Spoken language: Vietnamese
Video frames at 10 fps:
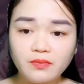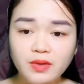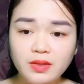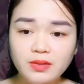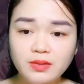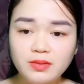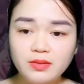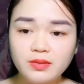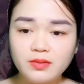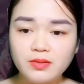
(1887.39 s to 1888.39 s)
Khi anh ta
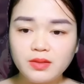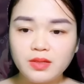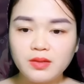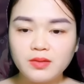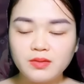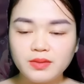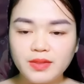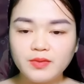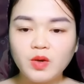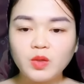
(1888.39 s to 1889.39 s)
đi ra, cô
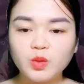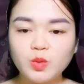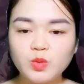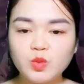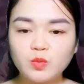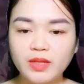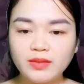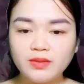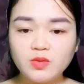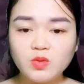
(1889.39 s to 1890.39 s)
không thể nín cười được
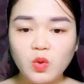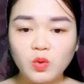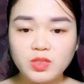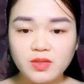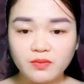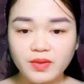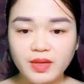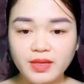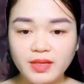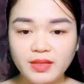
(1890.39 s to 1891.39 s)
nữa. Sự
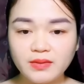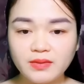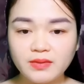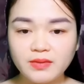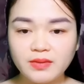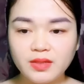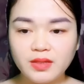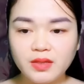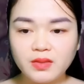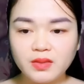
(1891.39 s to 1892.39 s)
phối hợp ăn ý này
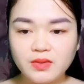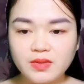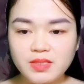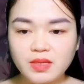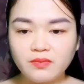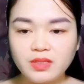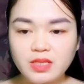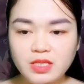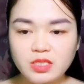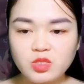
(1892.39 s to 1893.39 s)
của hai người bọn họ
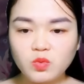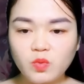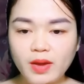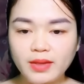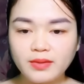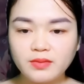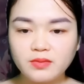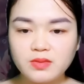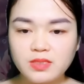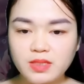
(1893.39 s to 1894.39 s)
dường như đã
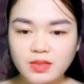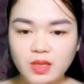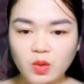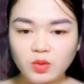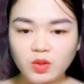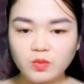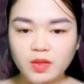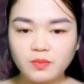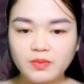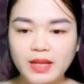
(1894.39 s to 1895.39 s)
phá vỡ chút lúng
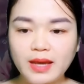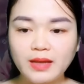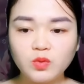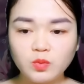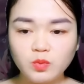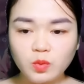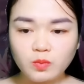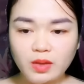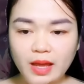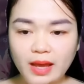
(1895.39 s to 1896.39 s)
túng và xa cách trước
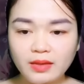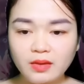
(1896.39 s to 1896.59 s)
đó.